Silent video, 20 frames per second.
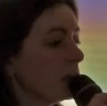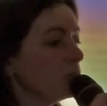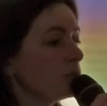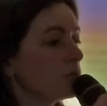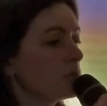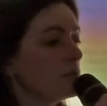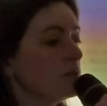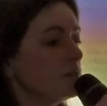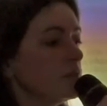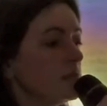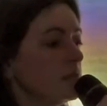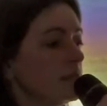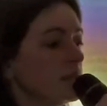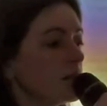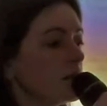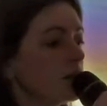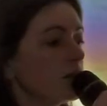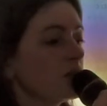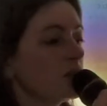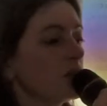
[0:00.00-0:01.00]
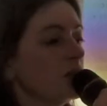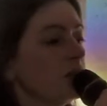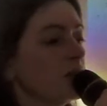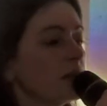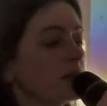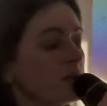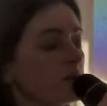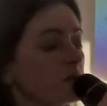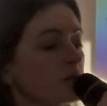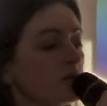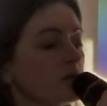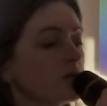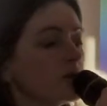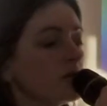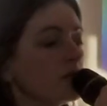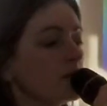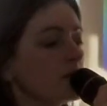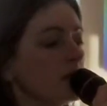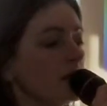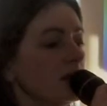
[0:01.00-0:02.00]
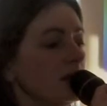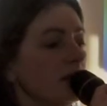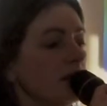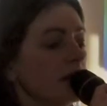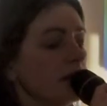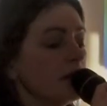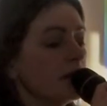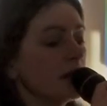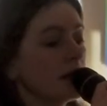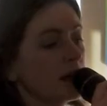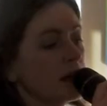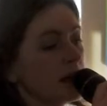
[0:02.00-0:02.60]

Donc les filles décrochent à partir de l'entrée en sixième.